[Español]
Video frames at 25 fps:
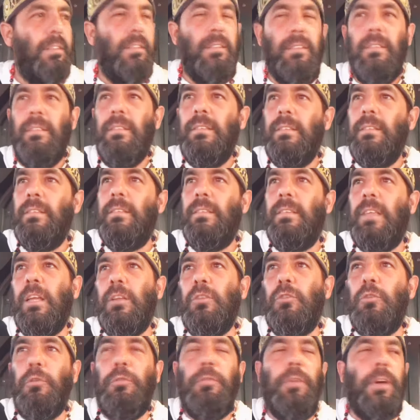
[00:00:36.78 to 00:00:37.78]
tantos
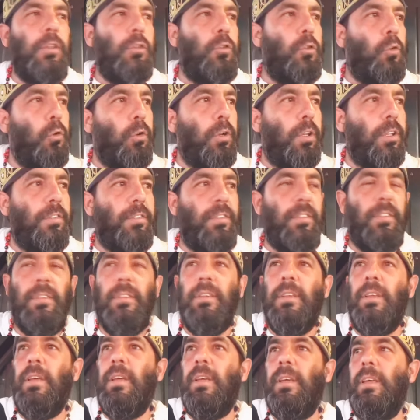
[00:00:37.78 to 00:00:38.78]
factores
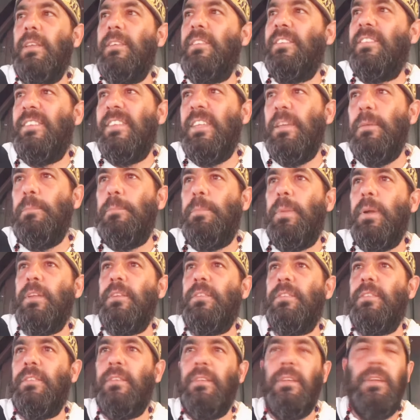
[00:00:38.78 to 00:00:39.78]
eh, simples
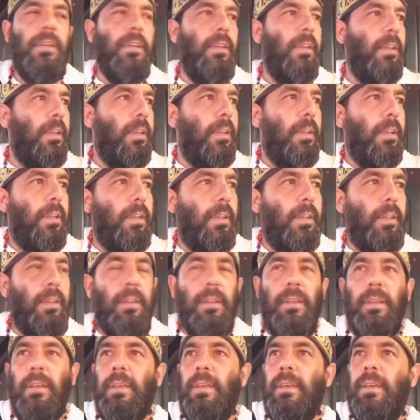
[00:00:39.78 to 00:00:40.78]

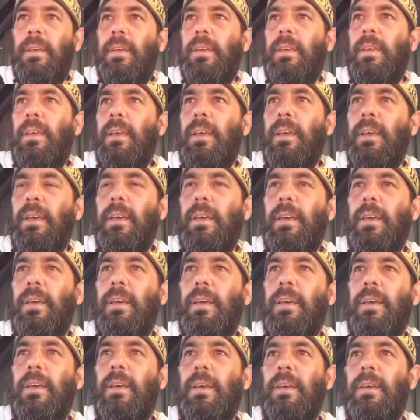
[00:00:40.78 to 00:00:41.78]

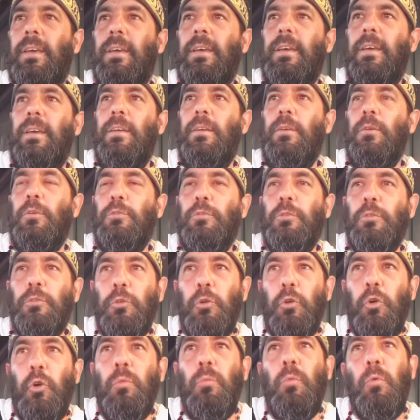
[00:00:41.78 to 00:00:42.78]
que nosotros
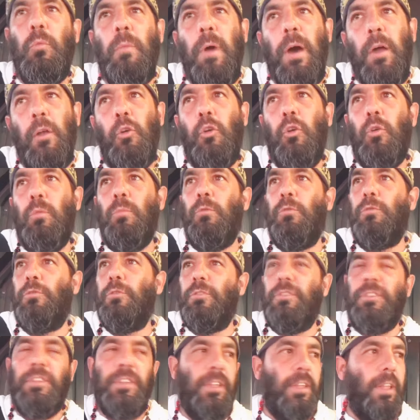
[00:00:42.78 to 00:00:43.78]
como humanos, como
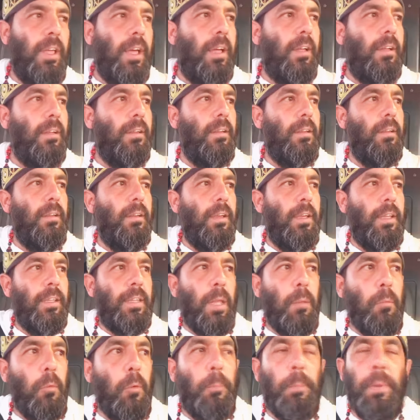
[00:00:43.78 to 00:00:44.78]
sociedad, estamos
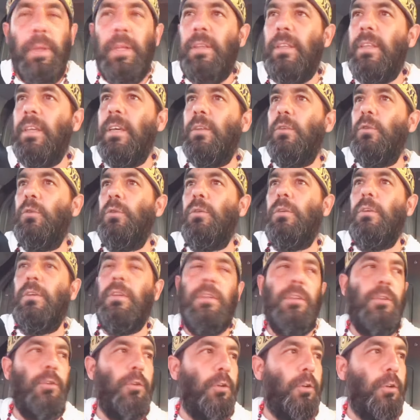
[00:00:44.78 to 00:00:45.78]
perdiendo. Y yo
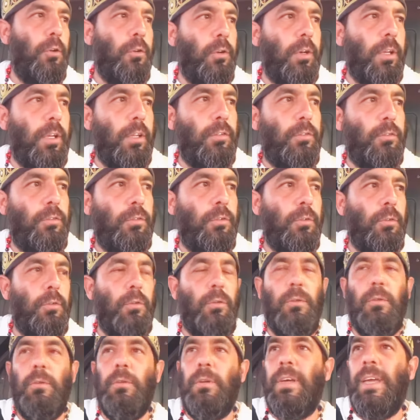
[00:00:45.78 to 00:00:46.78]
creo que eso,
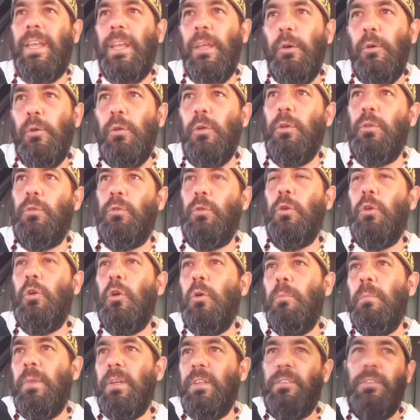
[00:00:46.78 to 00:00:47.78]
creo no, estoy
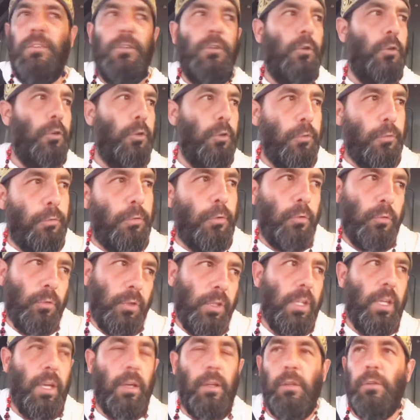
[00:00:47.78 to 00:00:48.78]
convencido, y hoy fue un día
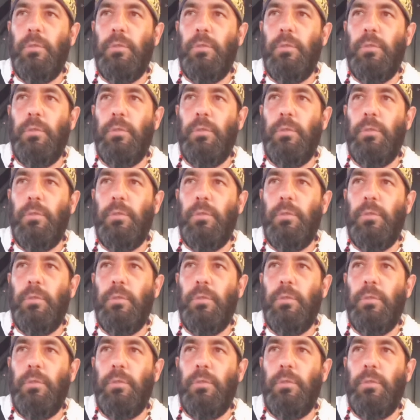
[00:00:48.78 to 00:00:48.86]
de eso,